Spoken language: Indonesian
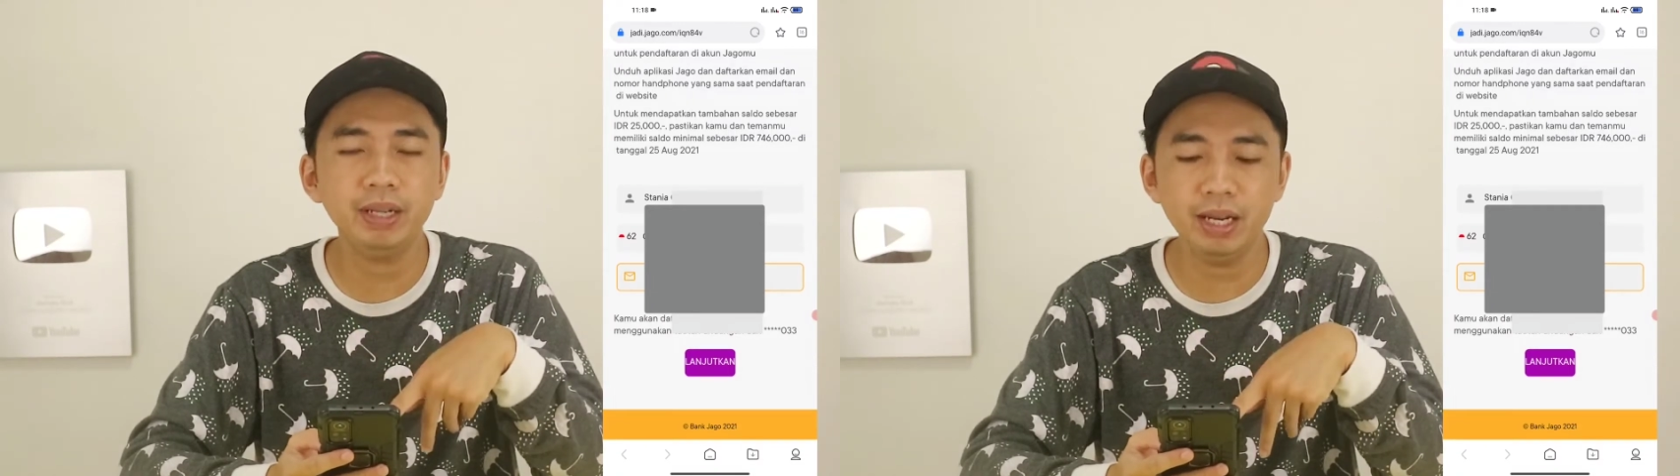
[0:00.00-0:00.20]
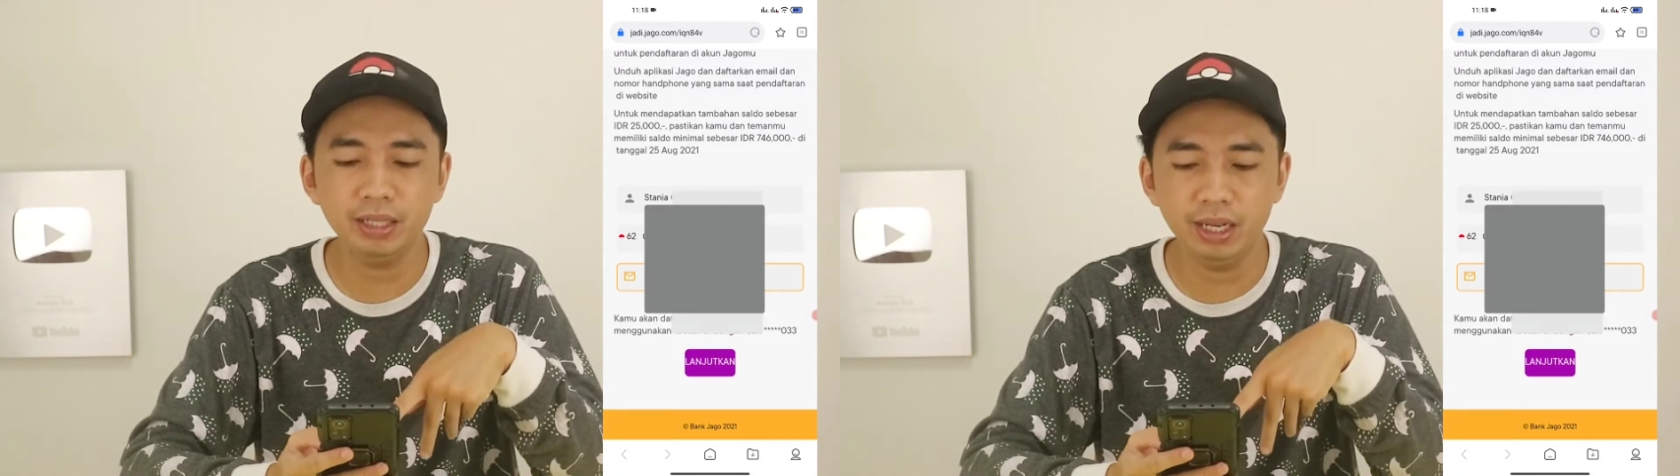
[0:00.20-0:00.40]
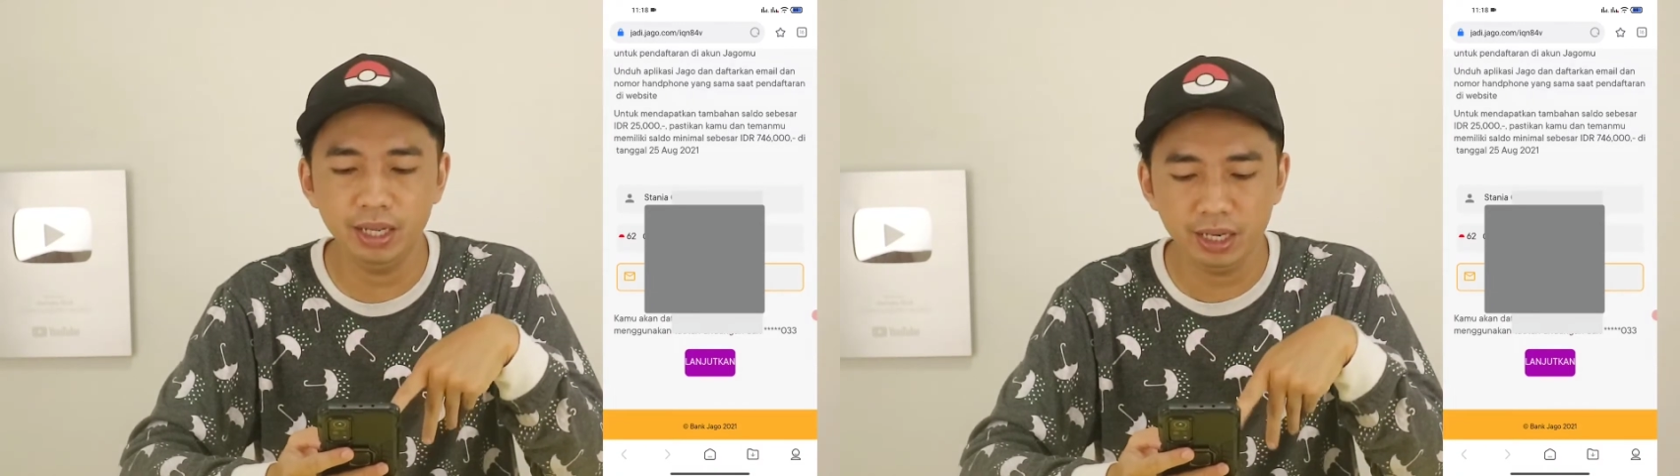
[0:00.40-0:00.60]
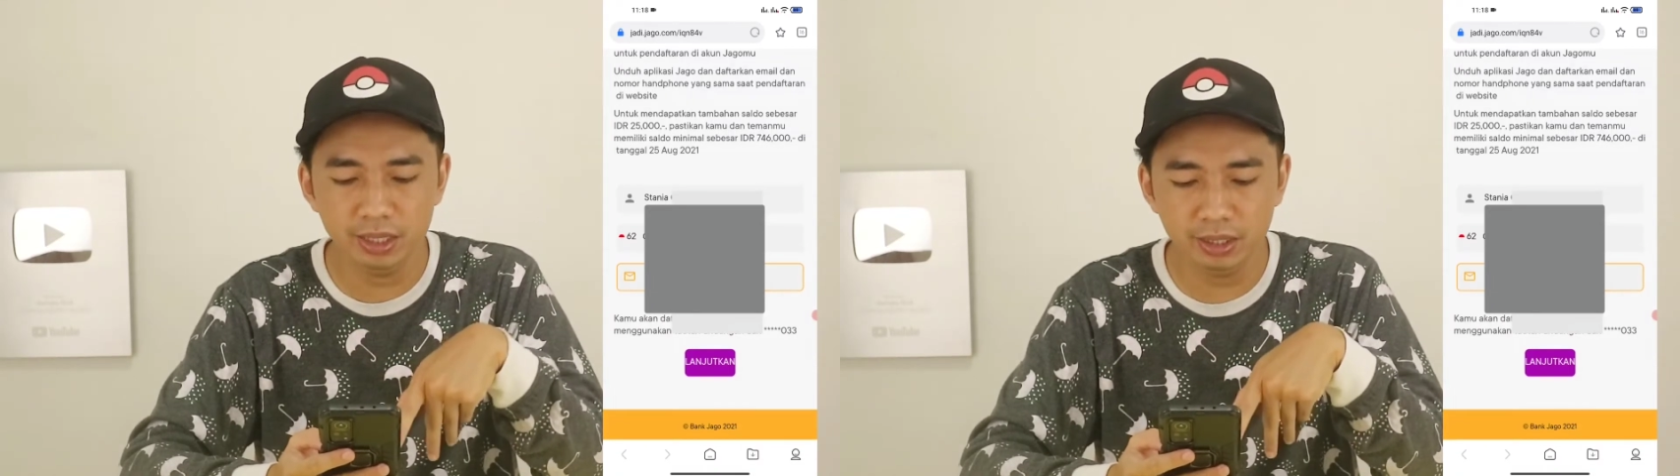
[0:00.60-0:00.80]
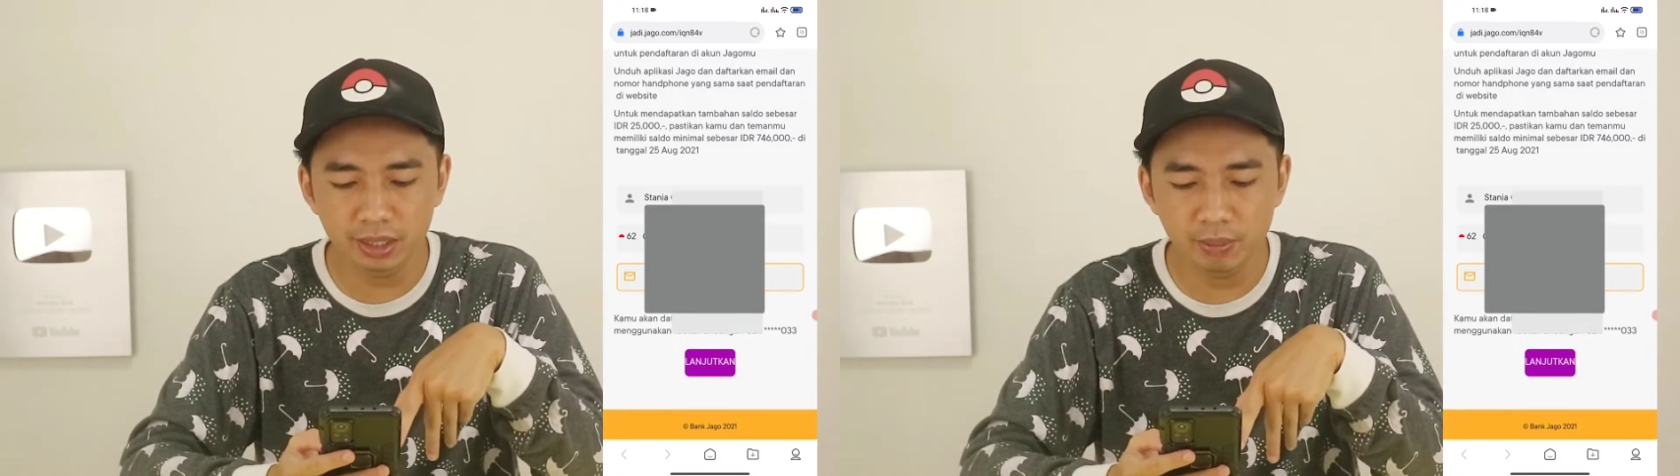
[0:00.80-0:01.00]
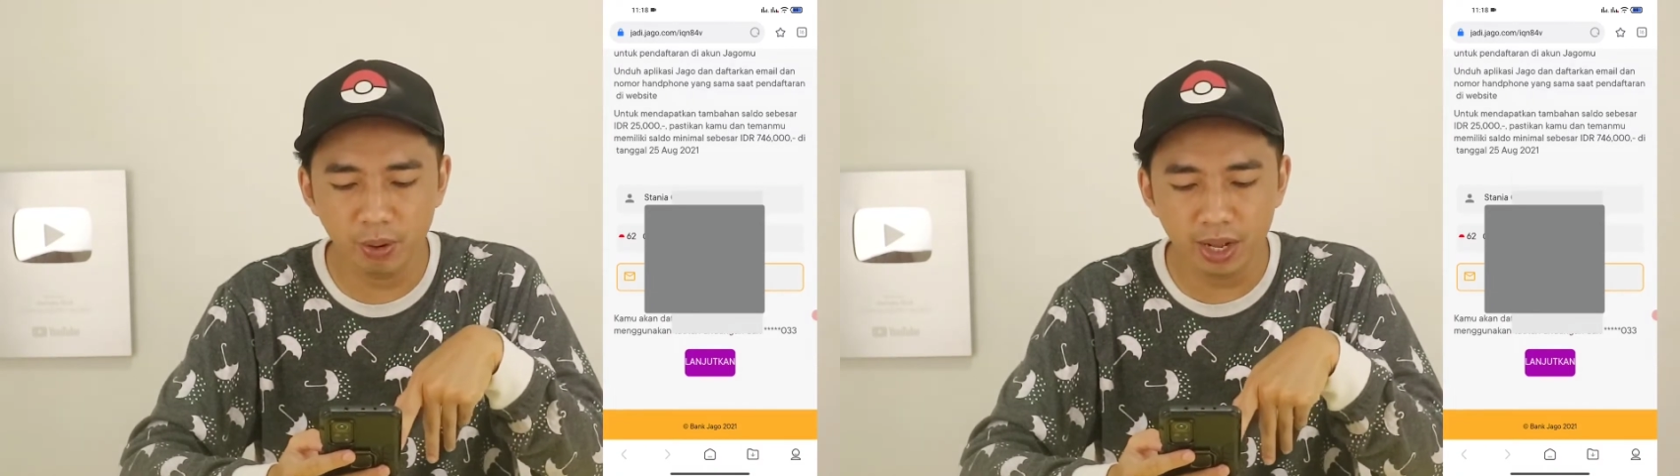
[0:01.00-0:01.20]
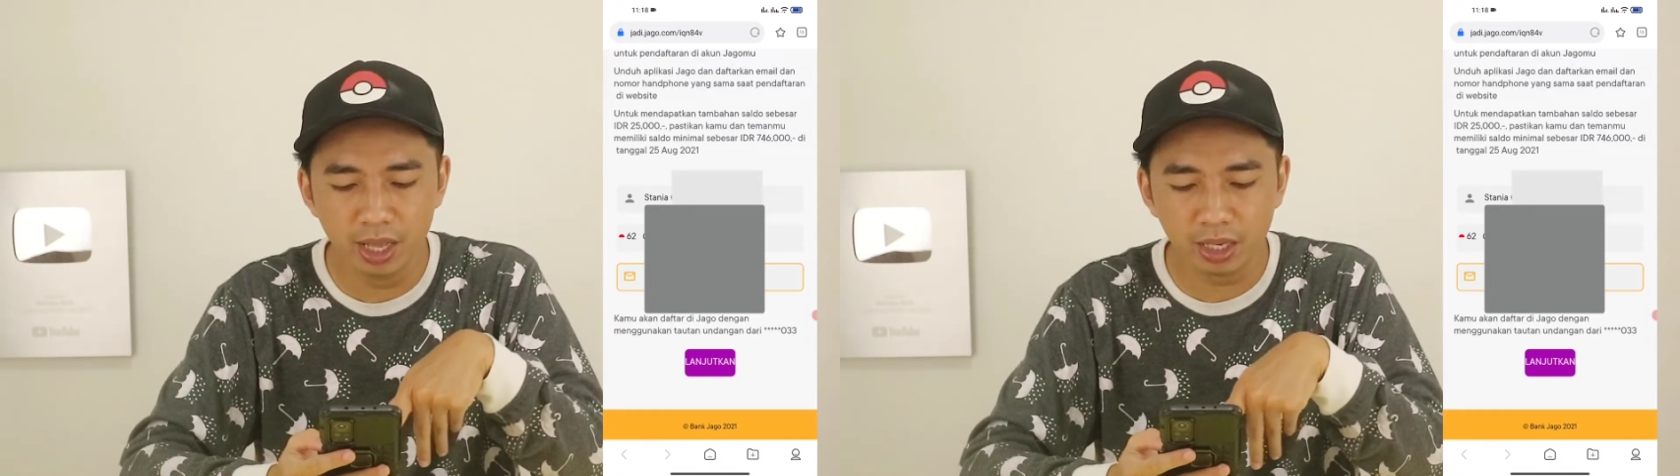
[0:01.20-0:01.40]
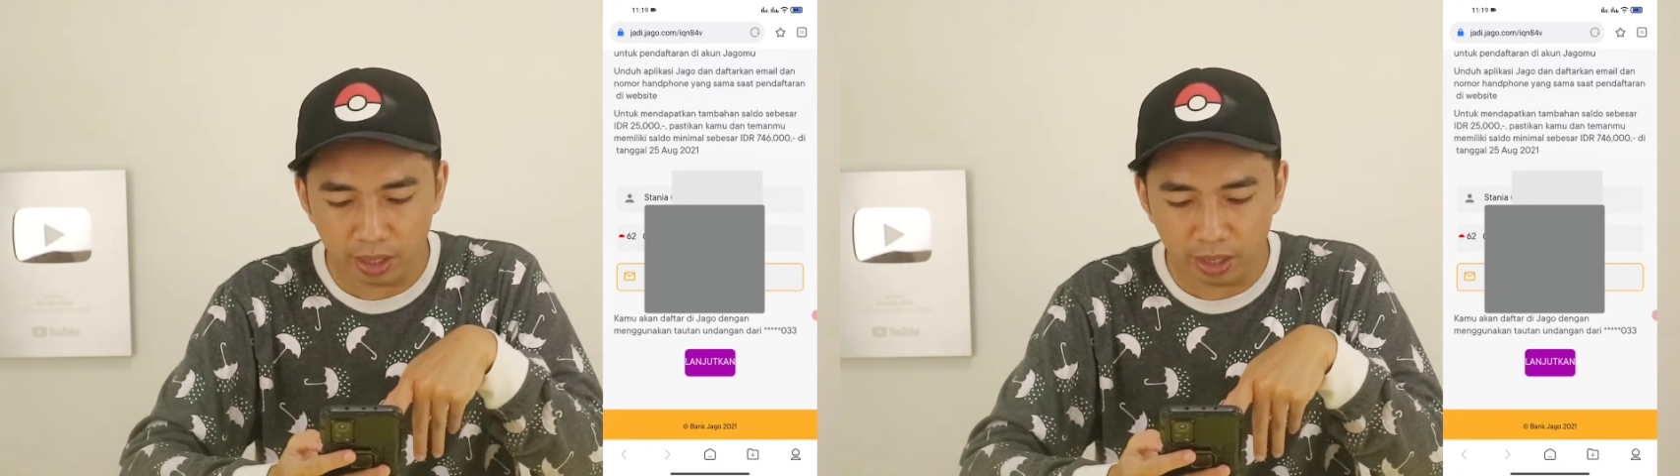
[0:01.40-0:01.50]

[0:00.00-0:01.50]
kalian di sini di bawah